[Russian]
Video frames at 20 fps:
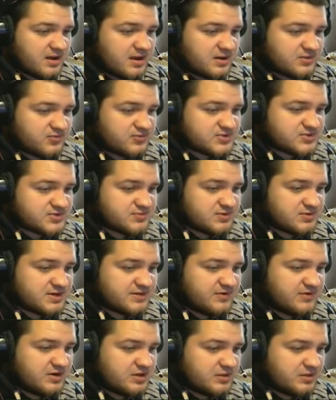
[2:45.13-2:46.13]
Двухствольный
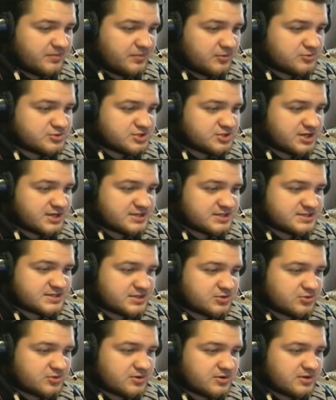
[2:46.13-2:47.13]
выхлоп получается,
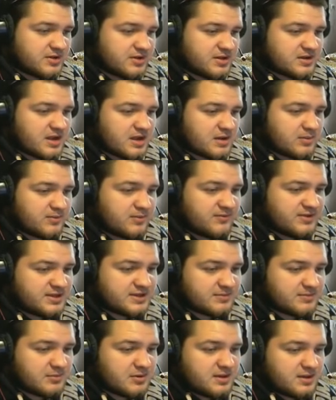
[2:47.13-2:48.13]
но как мы
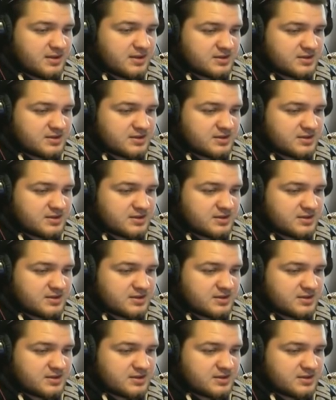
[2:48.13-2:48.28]
видим,